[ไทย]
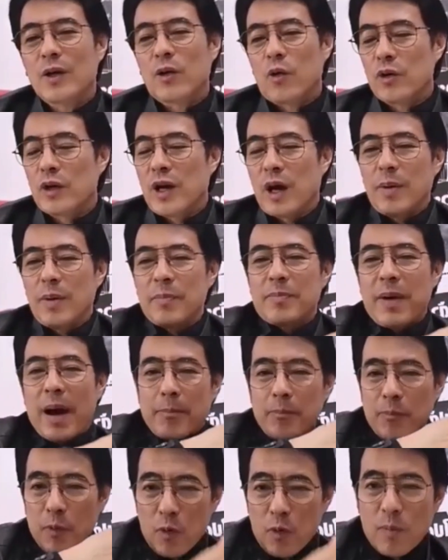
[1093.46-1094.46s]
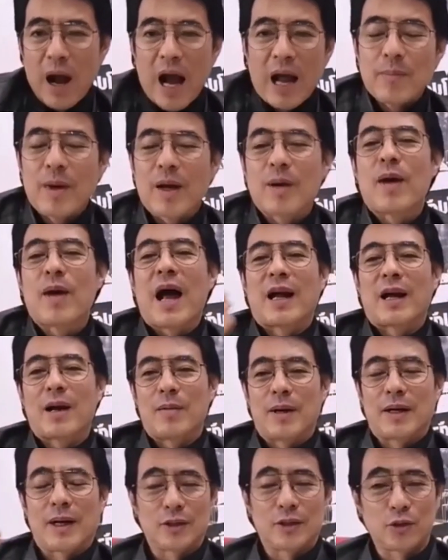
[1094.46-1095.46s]
คุณก็ไปปรับปรุงบ้านแม่งบ้าน
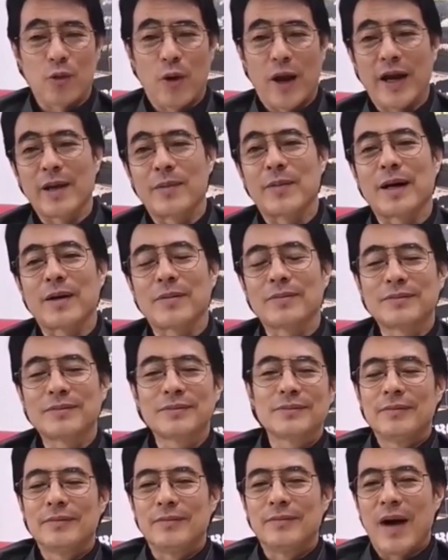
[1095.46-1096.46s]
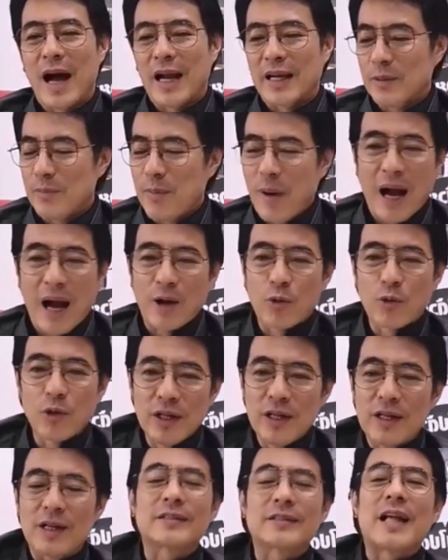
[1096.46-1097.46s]
กำลังกระสวยใช่ไหมครับบ้านที่พังคุณ
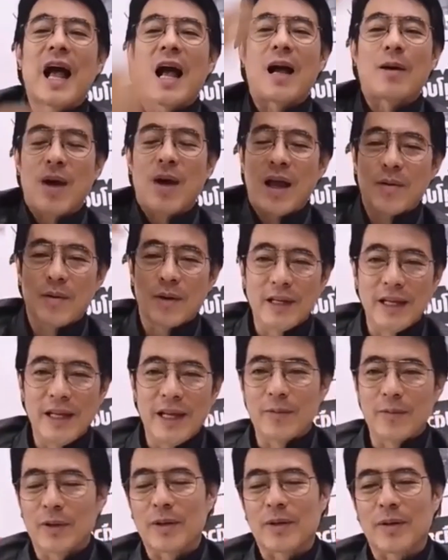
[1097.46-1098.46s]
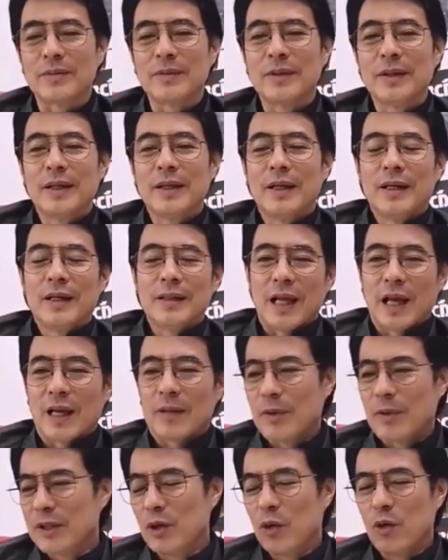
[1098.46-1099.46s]
รื้อก็สร้างใหม่ก็ดีเหมือนกันแต่
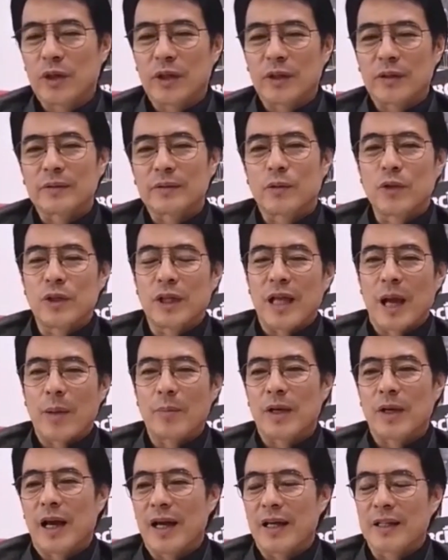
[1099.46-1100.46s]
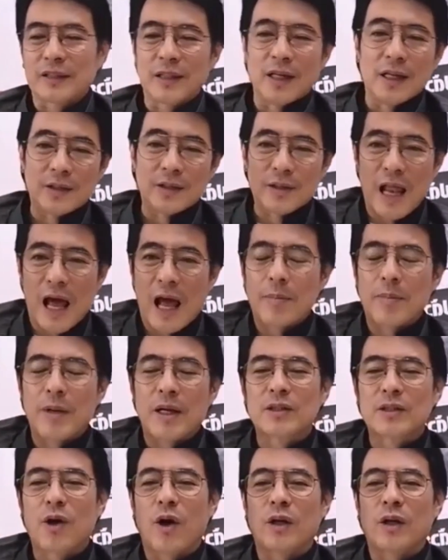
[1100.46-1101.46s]
มันอยู่คุณจะทำยังไงให้ตึกราม
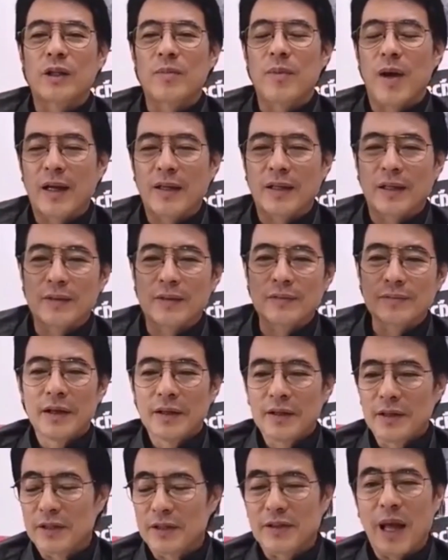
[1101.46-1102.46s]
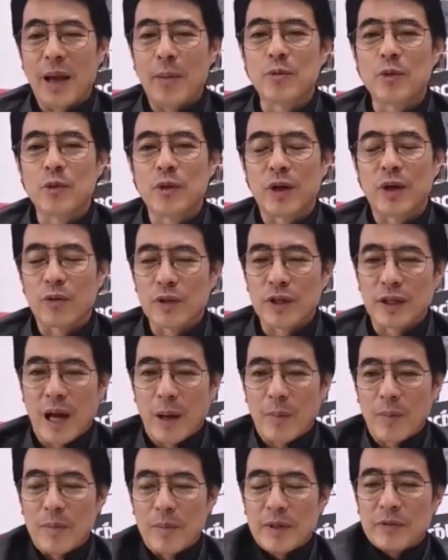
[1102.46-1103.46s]
บ้านช่องที่แม่งจะที่เต็มอยู่เนี่ยคุณจะ
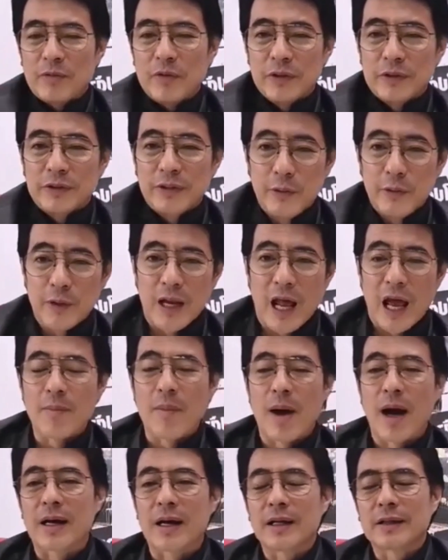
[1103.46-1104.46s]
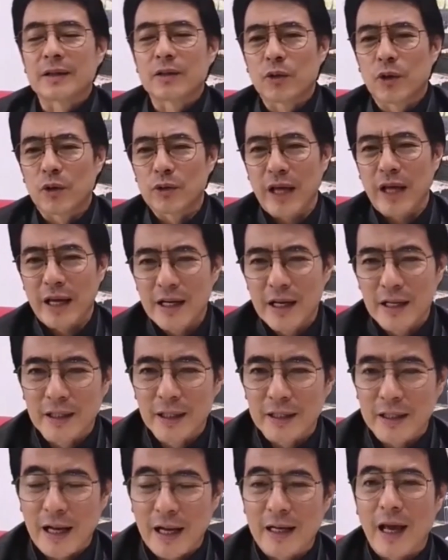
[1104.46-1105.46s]
ทำให้มันสีวิไลมากขึ้นคุณต้องใช้เงิน
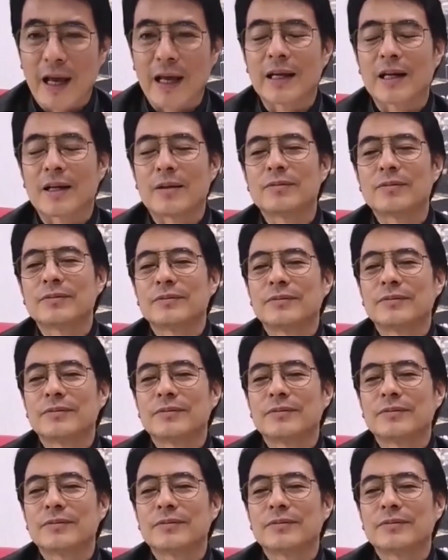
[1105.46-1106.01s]
ขนาดไหนนะครับ